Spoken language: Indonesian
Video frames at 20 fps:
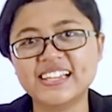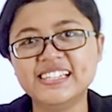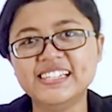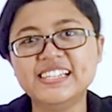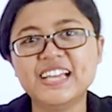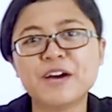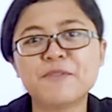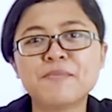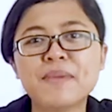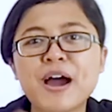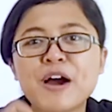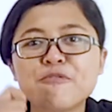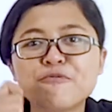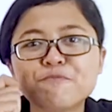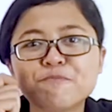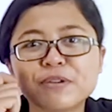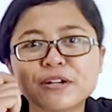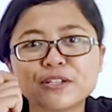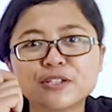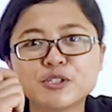yang
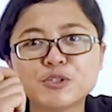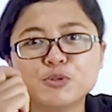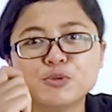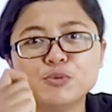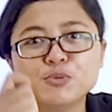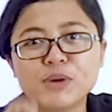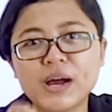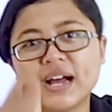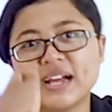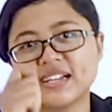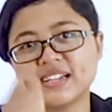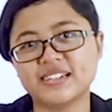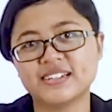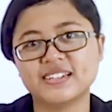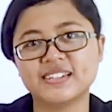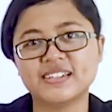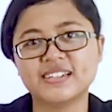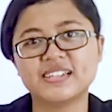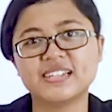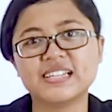mau berjuang
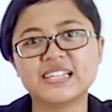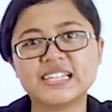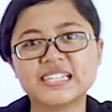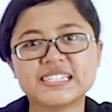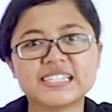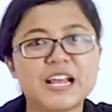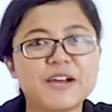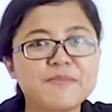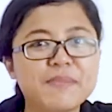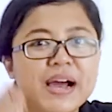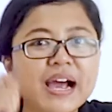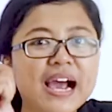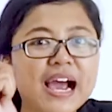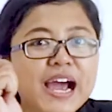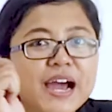sama